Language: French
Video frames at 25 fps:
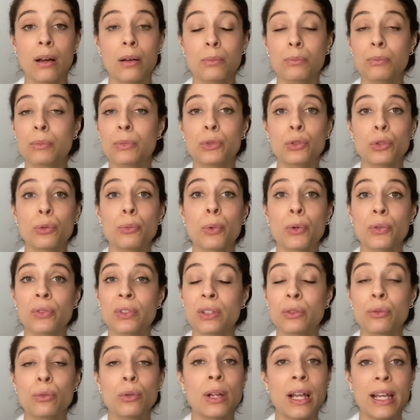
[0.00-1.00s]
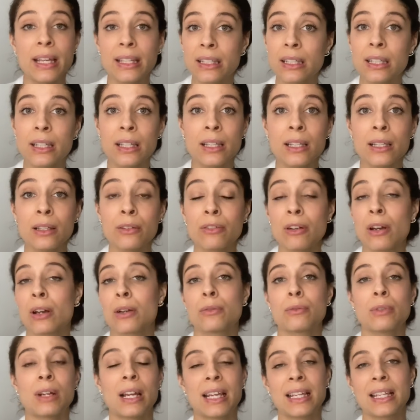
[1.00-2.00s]
demander de liker, enfin
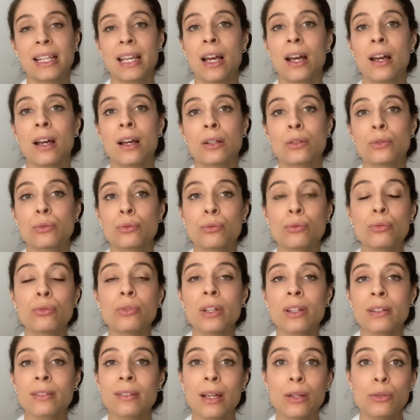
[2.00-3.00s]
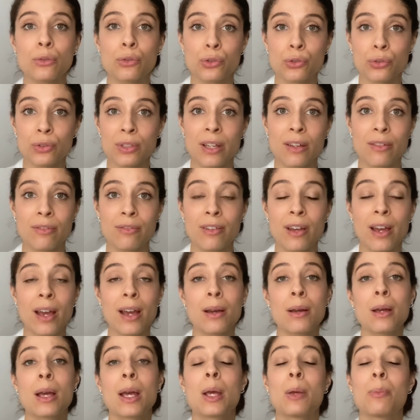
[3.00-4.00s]
voilà, il y a tout un tas de choses à faire,
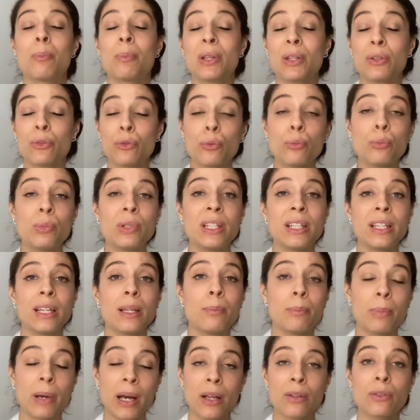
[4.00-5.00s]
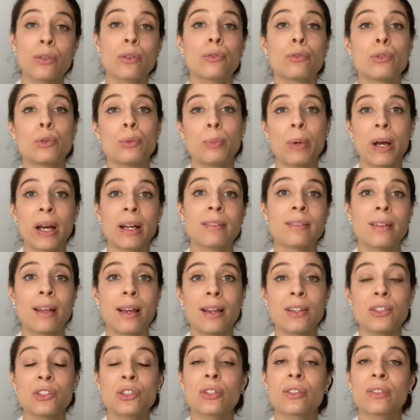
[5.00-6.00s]
mais n'oubliez pas dans vos
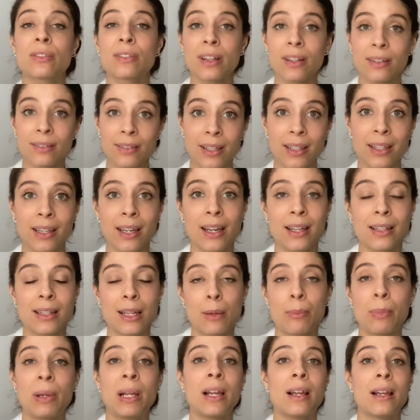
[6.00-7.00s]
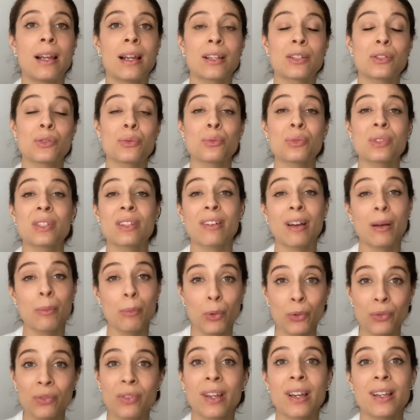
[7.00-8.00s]
partages d'intégrer un appel à l'action, c'est vraiment
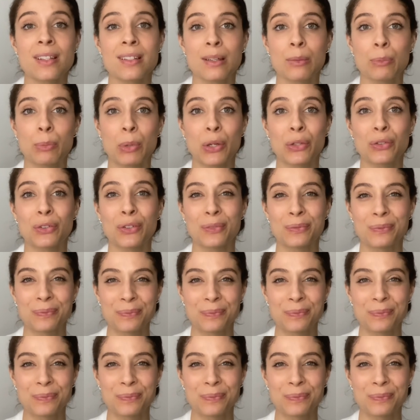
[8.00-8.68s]
très important